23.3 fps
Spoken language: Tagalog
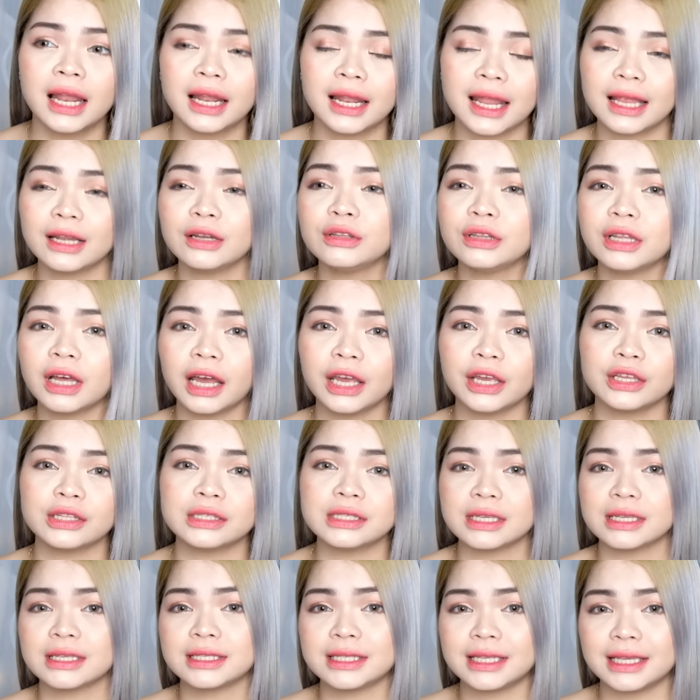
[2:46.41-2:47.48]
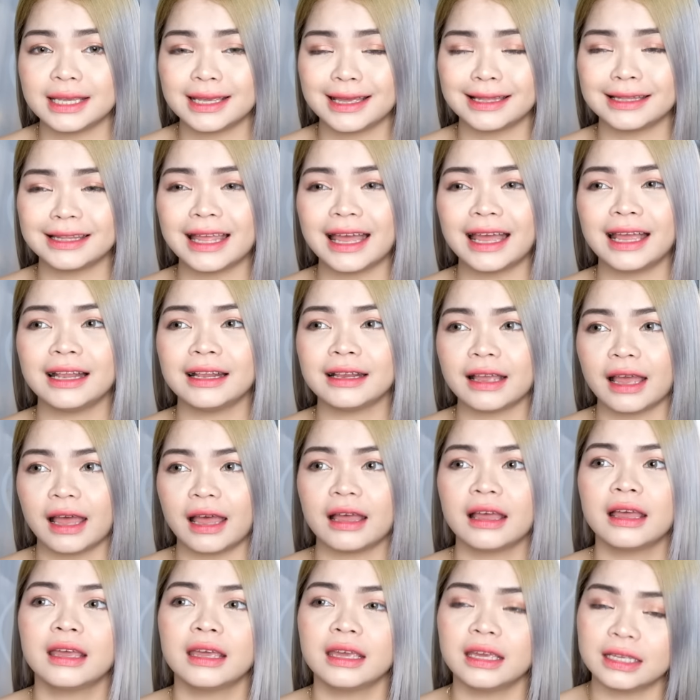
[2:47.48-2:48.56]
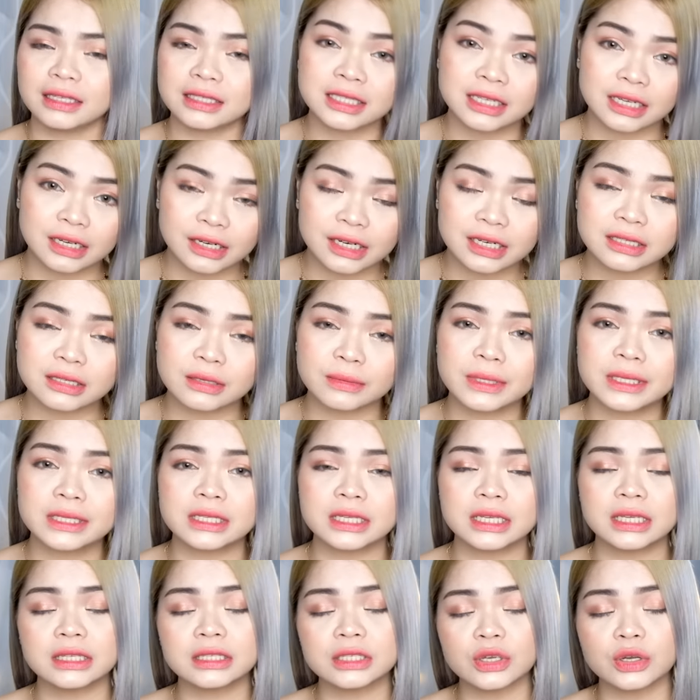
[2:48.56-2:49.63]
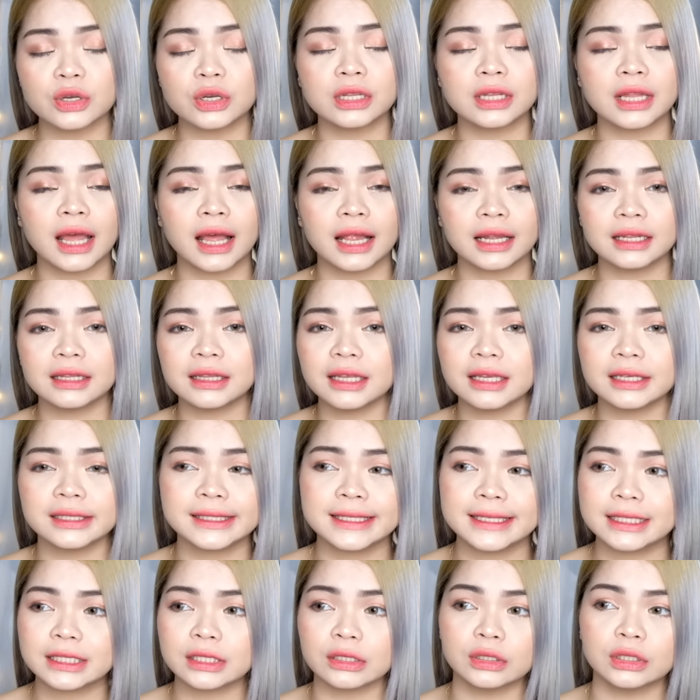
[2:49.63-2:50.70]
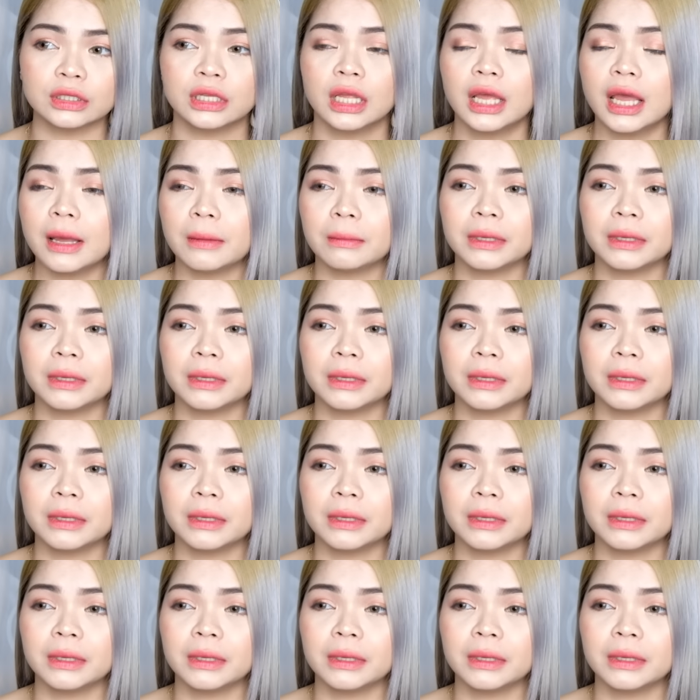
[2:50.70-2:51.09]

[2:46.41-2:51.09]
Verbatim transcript: Lalo na ngayon siksikan dahil nga it's Christmas season, holiday season.